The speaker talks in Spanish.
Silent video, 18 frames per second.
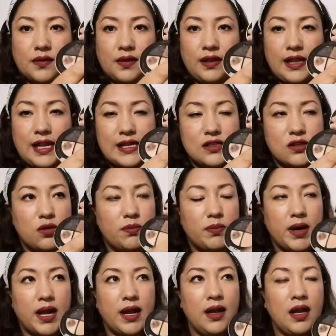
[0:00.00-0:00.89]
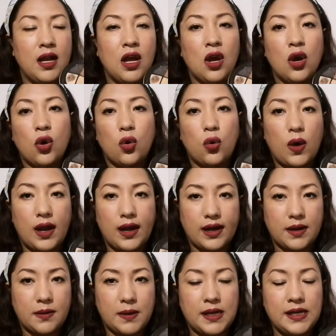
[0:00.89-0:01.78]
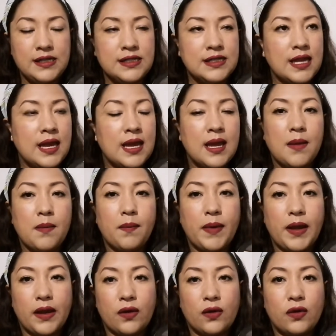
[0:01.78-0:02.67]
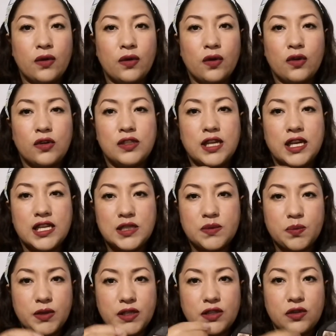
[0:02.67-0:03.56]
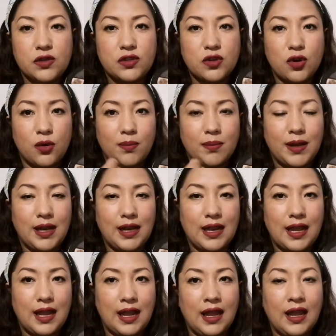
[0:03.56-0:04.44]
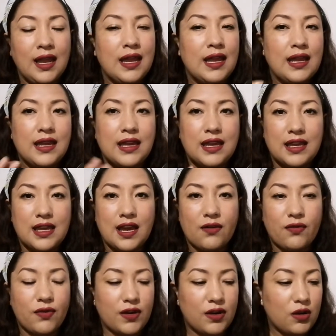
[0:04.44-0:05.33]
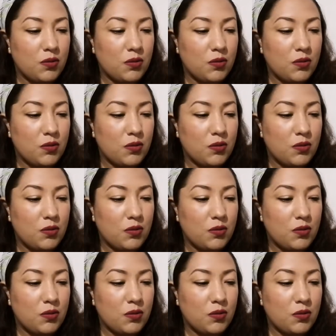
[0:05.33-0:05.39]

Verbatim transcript: la sombra o al revés, pero no, ya después los combiné y ya fue